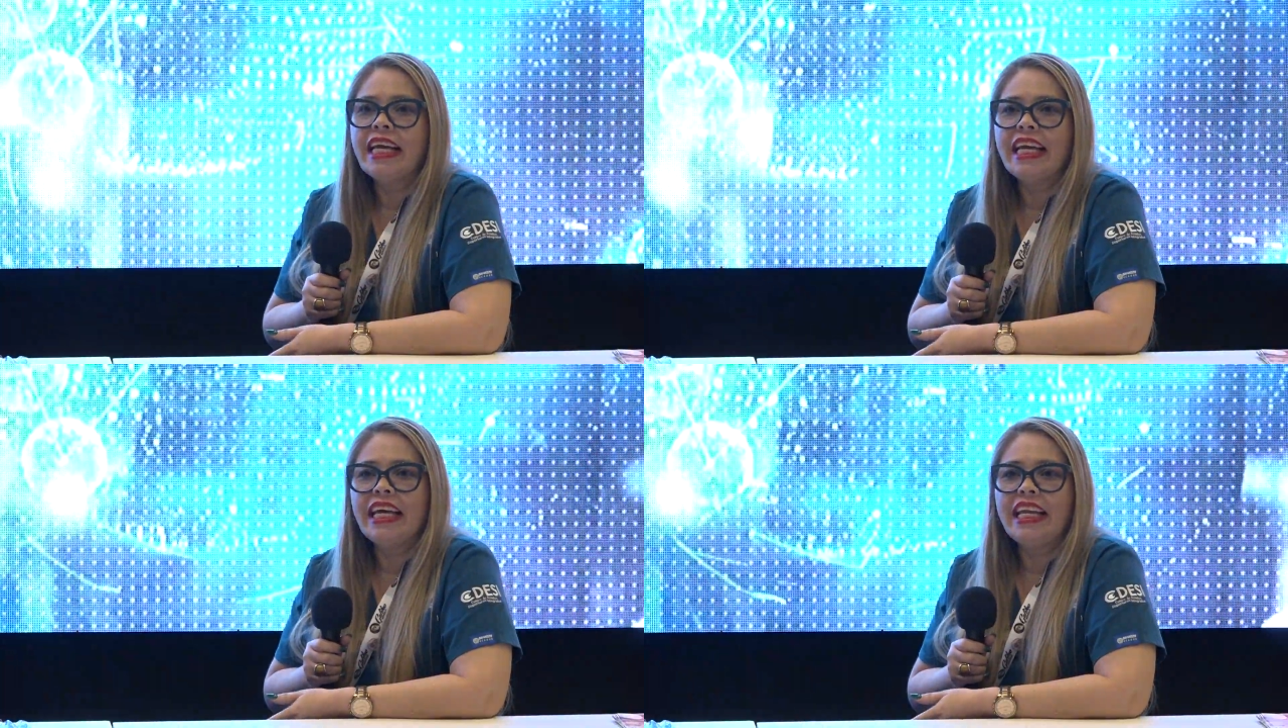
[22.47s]

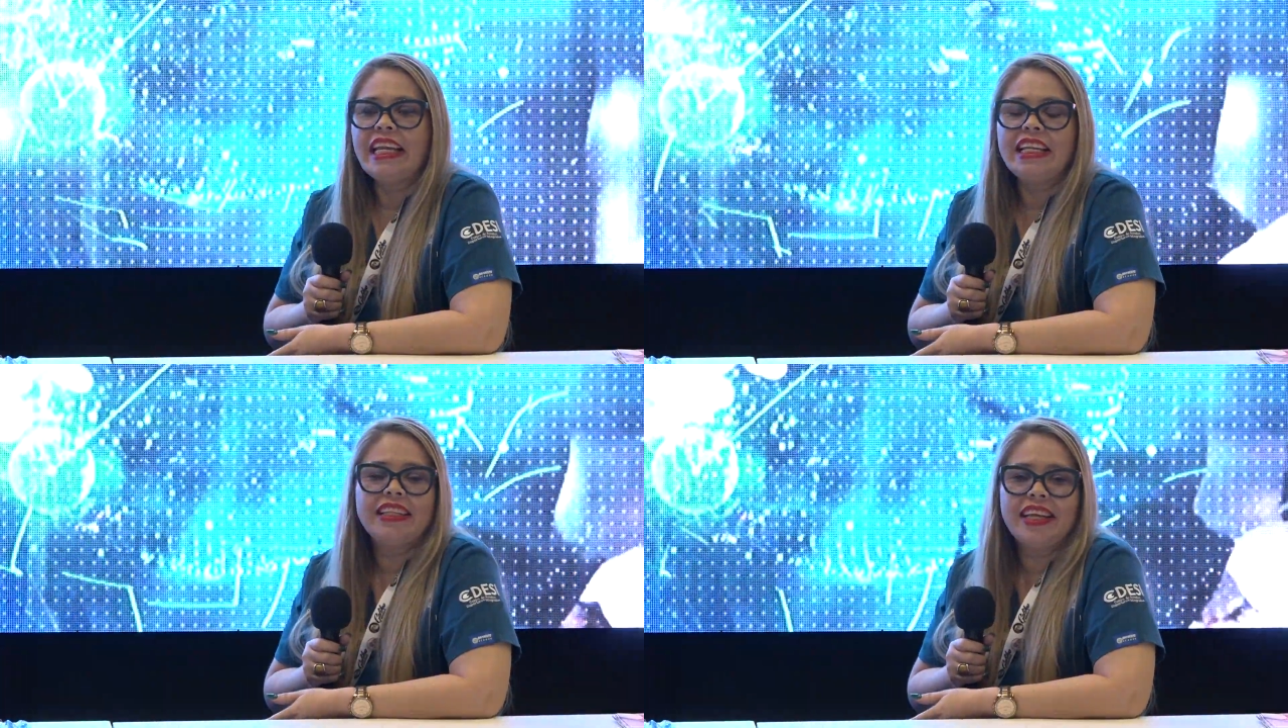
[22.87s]

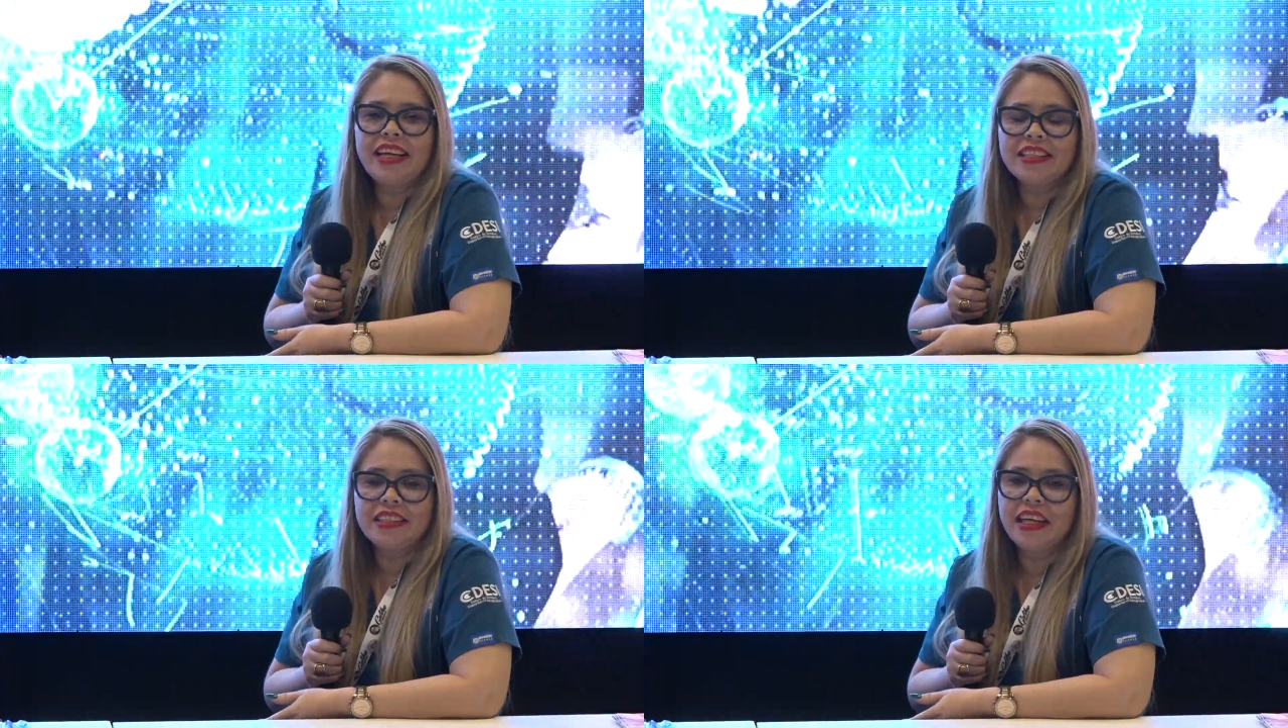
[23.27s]
El
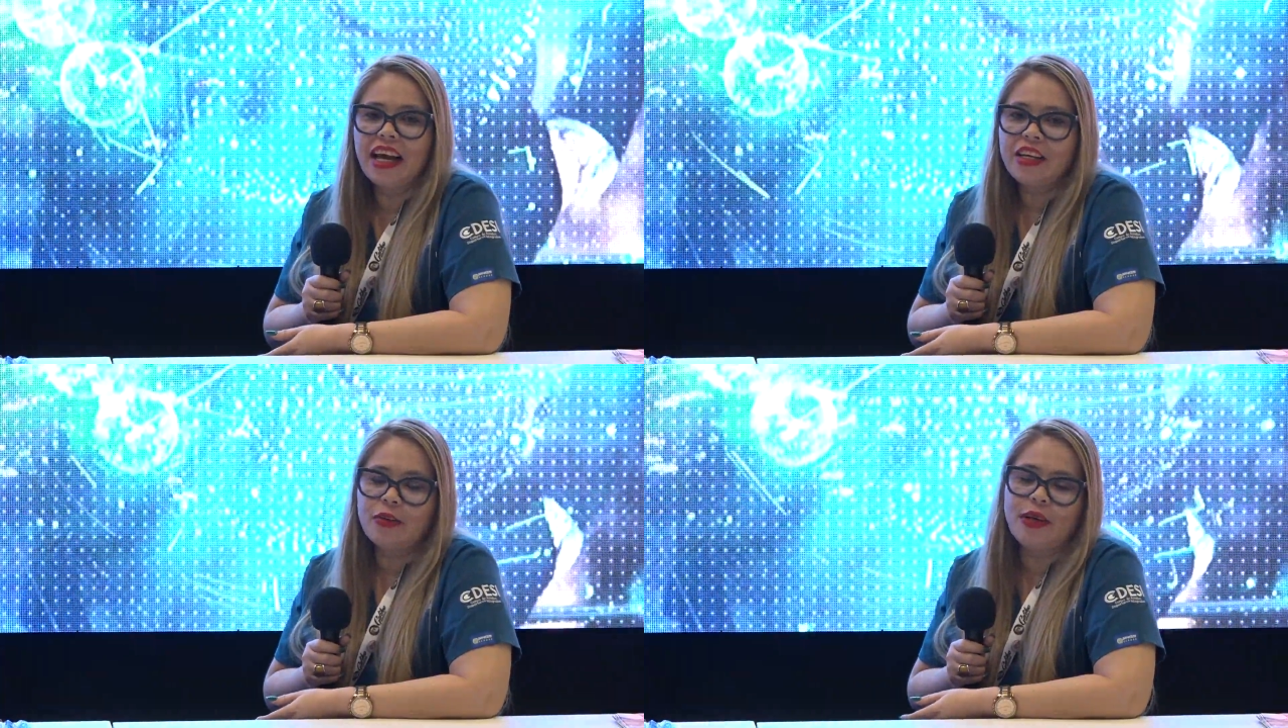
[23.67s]
de este
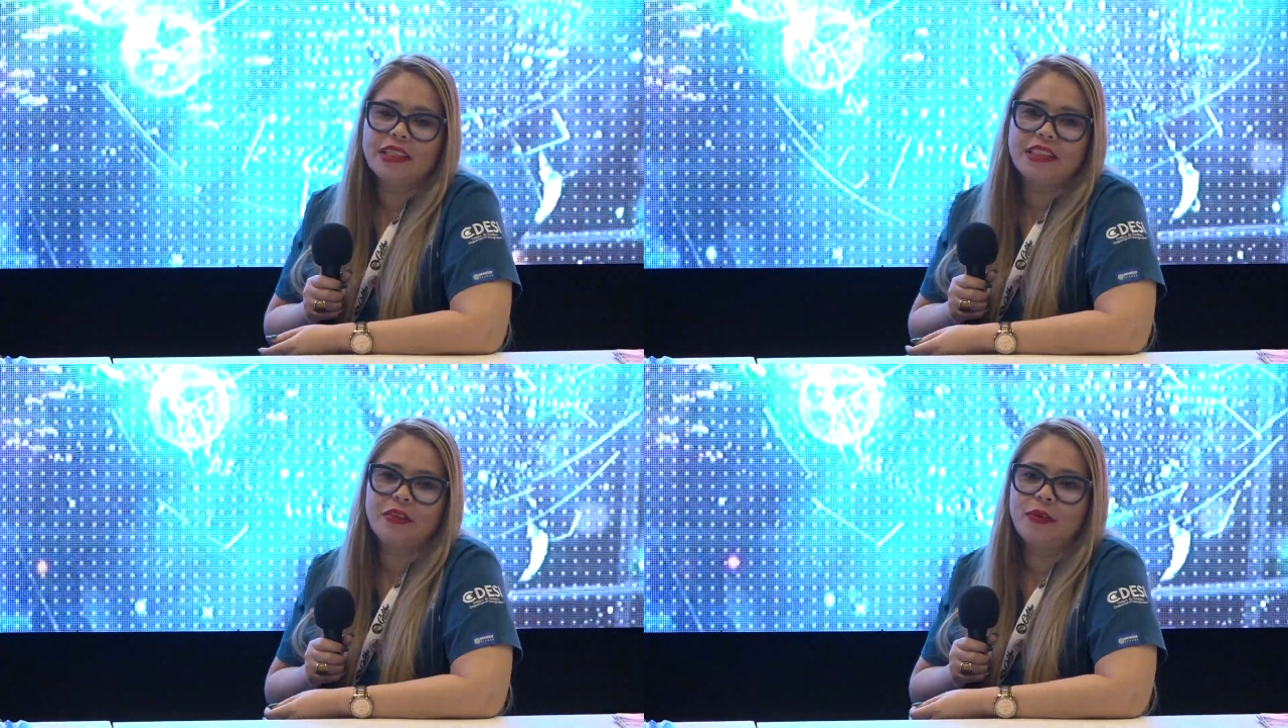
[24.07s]
año
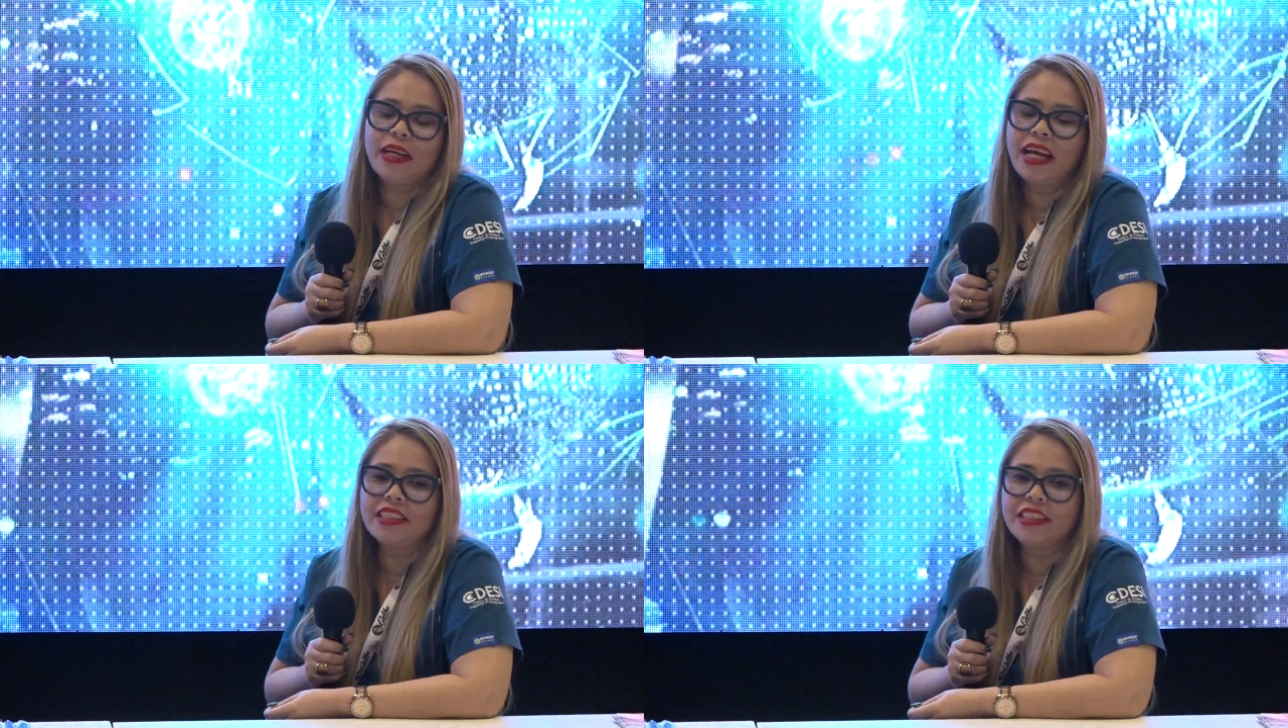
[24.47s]
ha sido
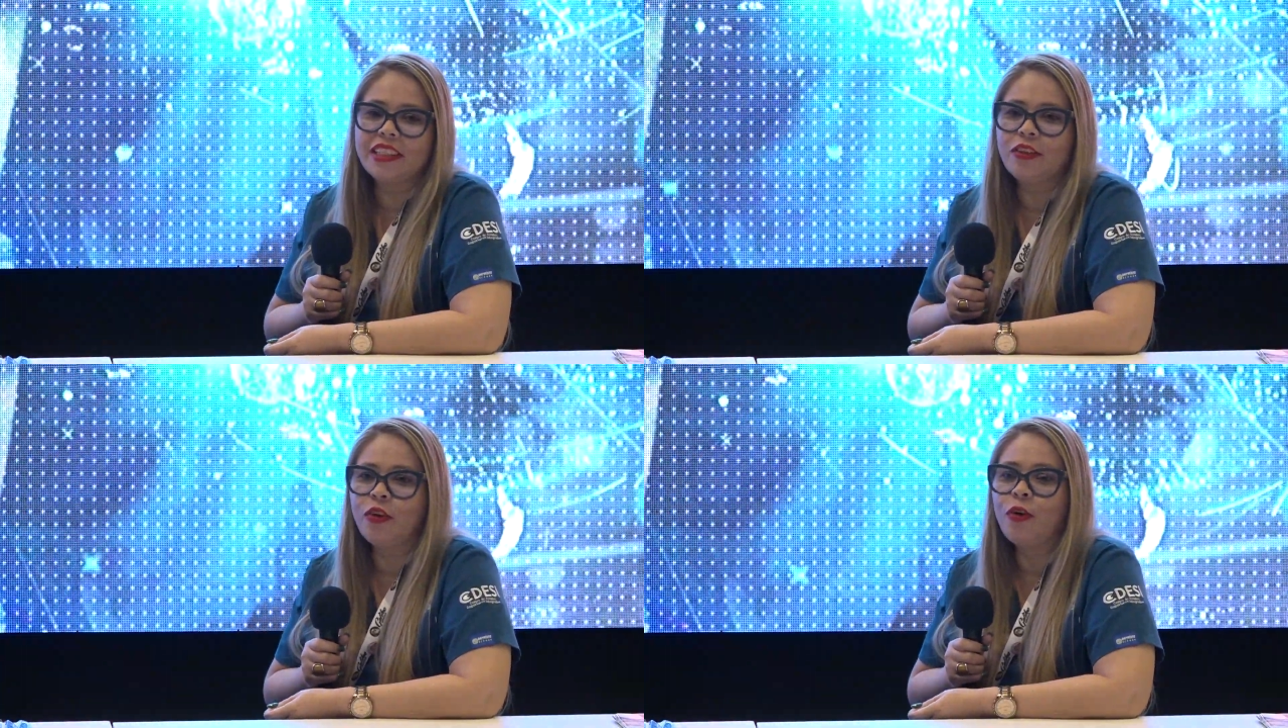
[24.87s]
un
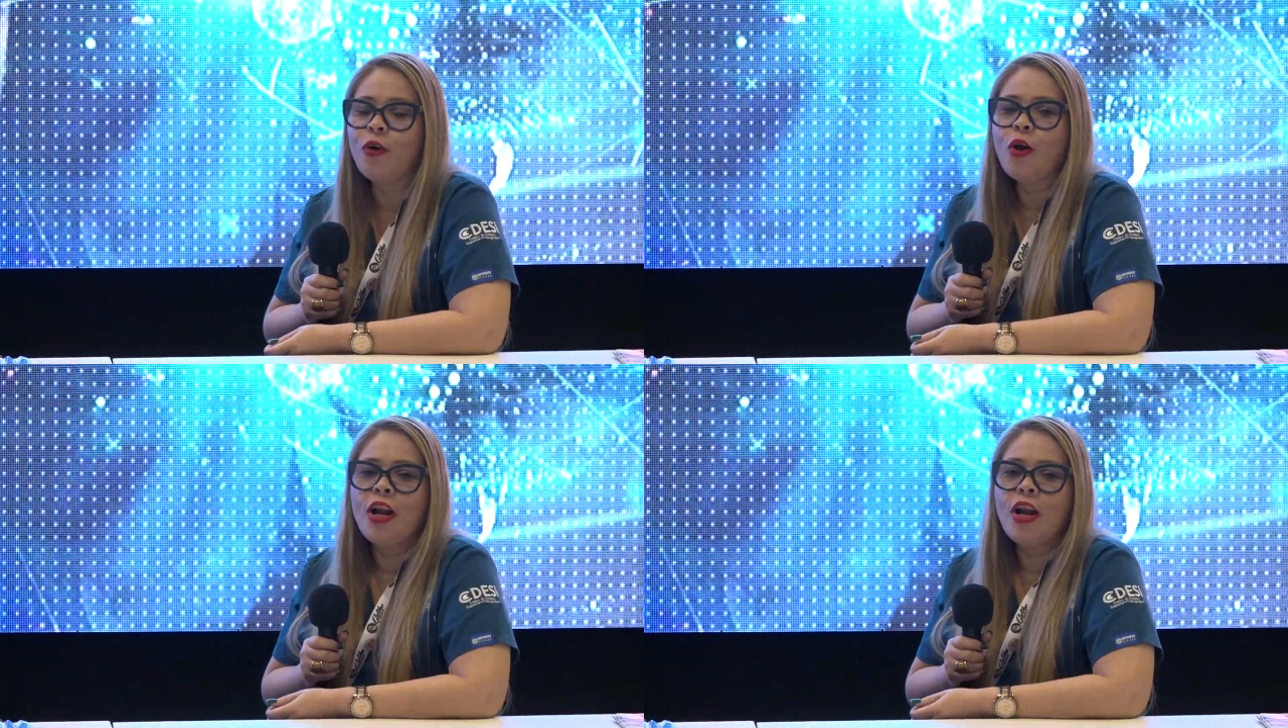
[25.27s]
éxito,